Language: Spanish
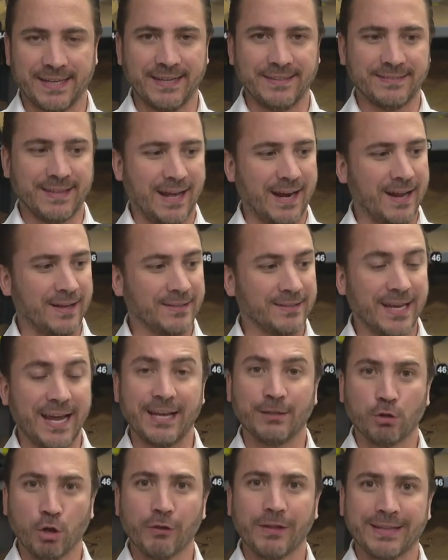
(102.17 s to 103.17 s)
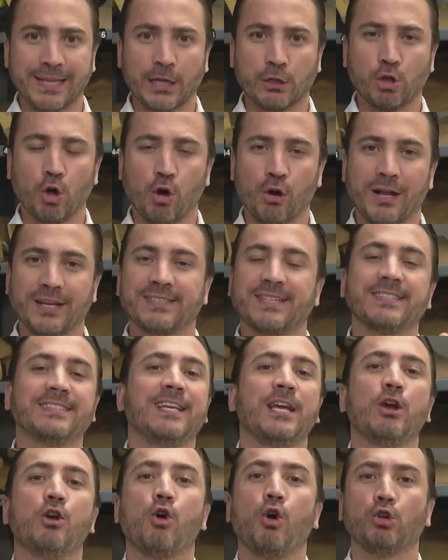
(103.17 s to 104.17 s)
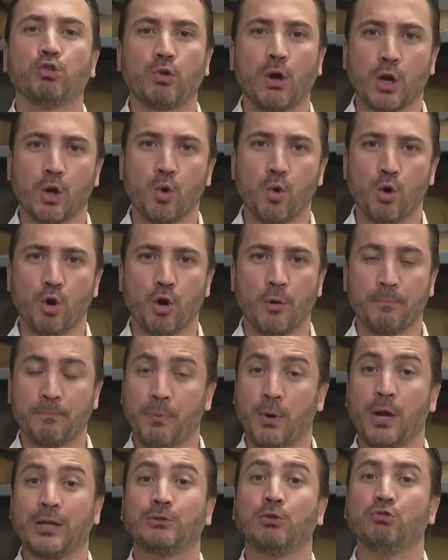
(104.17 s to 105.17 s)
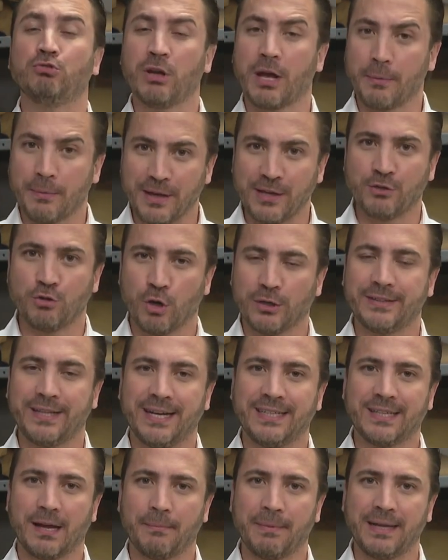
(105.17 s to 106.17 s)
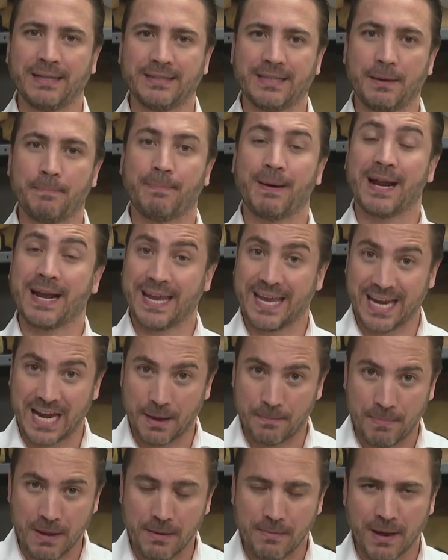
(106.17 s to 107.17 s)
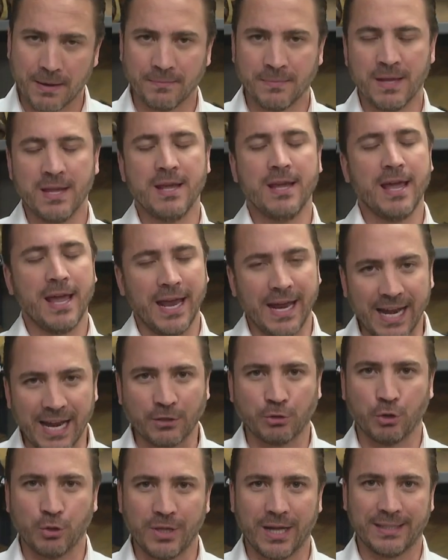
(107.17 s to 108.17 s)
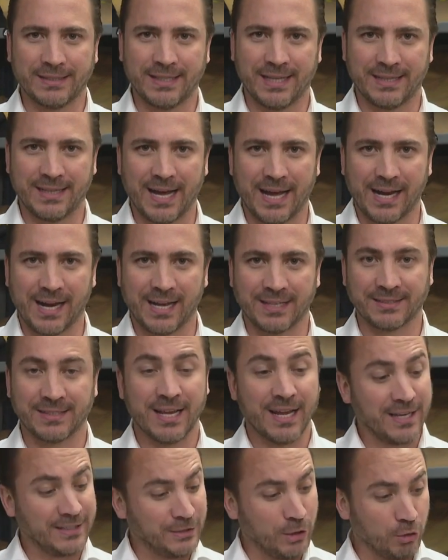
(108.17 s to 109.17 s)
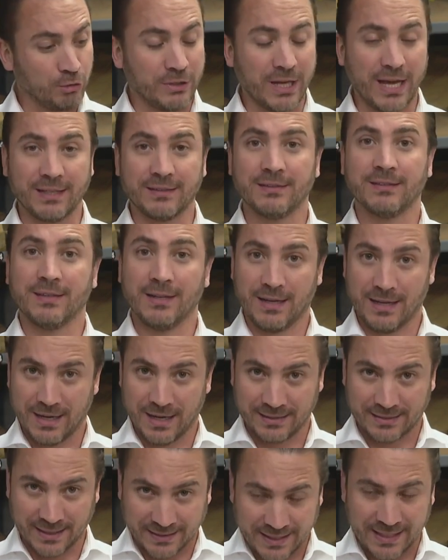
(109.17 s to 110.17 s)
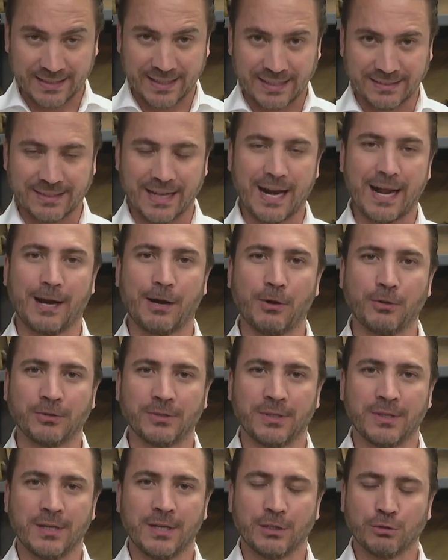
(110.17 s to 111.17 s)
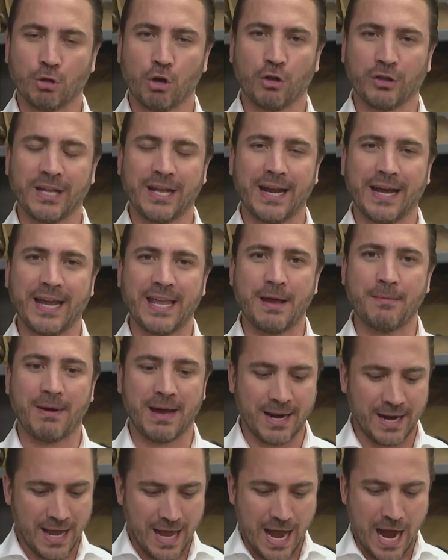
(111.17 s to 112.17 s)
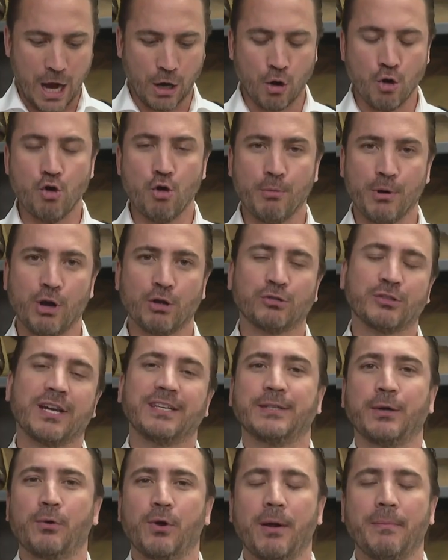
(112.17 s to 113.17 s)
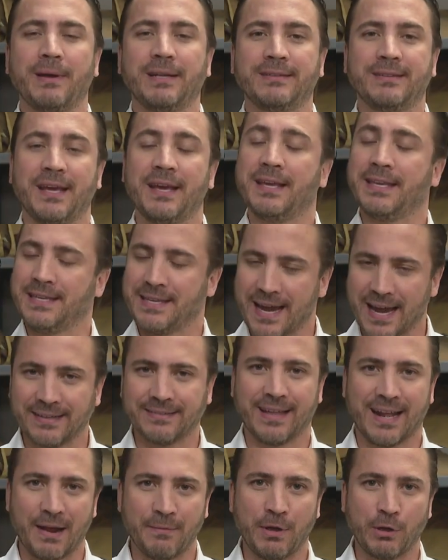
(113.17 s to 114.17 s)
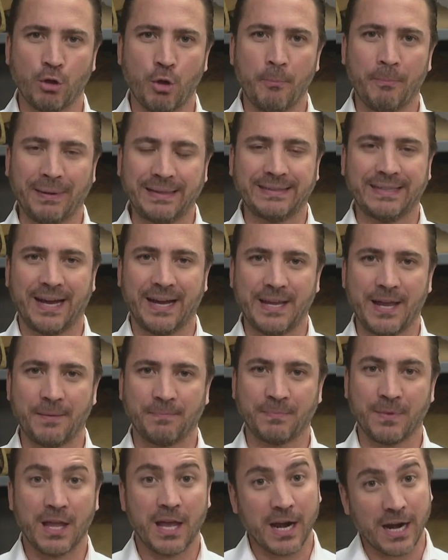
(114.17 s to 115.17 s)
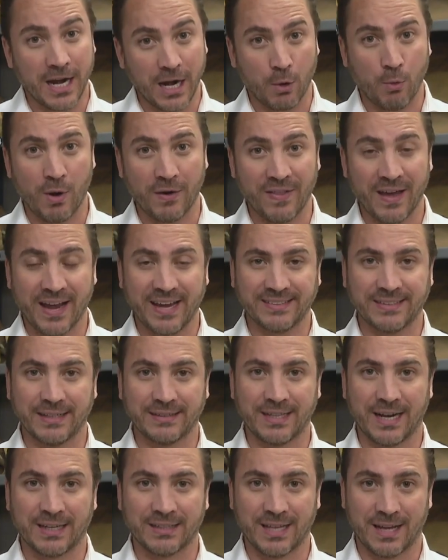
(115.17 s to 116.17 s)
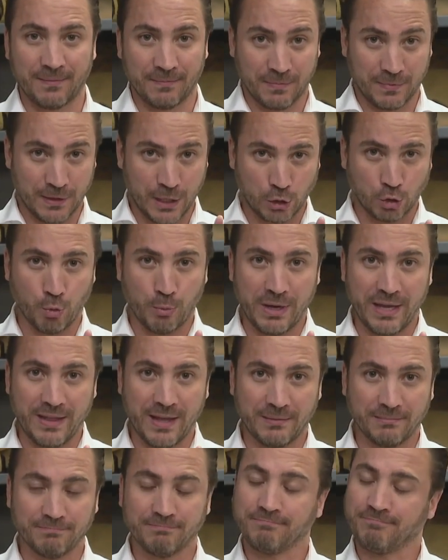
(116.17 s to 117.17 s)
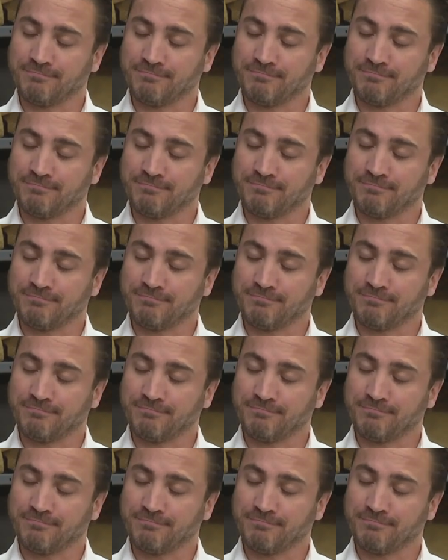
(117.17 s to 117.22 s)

instalan estos detectores sin costo alguno, pero es un servicio estrictamente para quienes viven en la ciudad de Dallas. Si usted necesita instalarlos, solo tiene que llamar a los números que seguramente ya estará viendo en pantalla. Recuerdan que se trata de su vida